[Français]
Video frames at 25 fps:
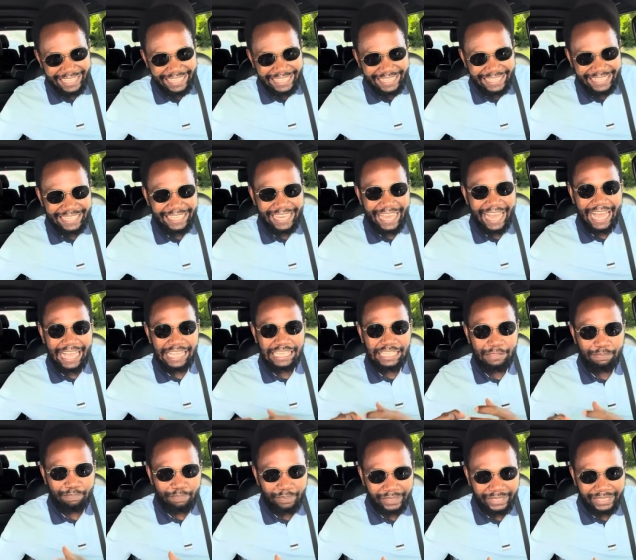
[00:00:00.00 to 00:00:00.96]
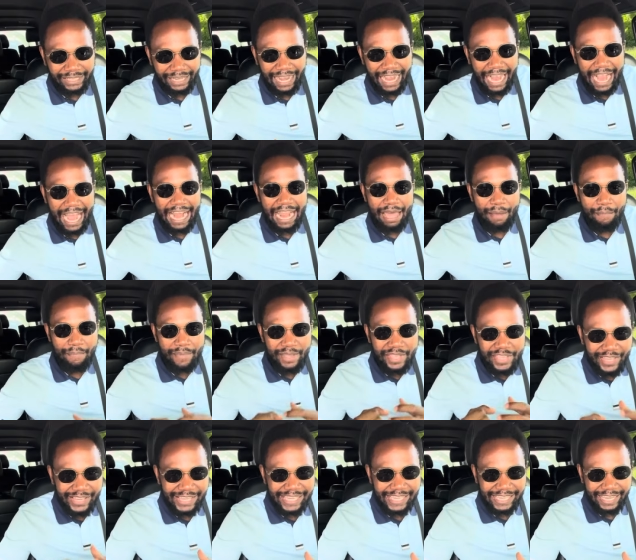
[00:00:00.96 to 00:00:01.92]
qui aspire à la
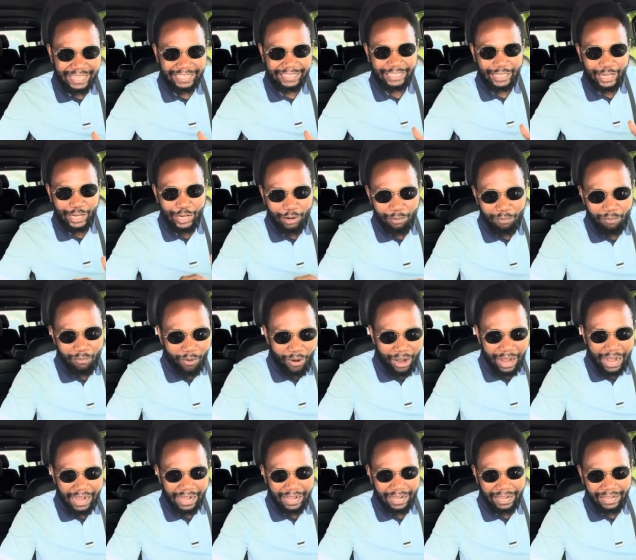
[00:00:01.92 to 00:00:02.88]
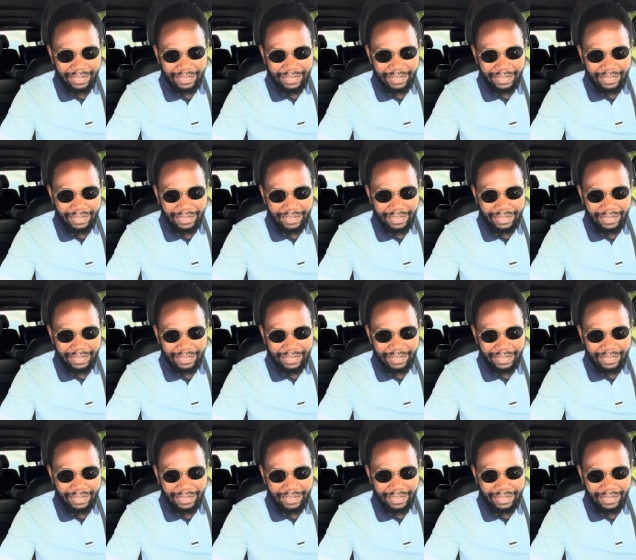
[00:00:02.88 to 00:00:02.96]
meilleure santé comme moi,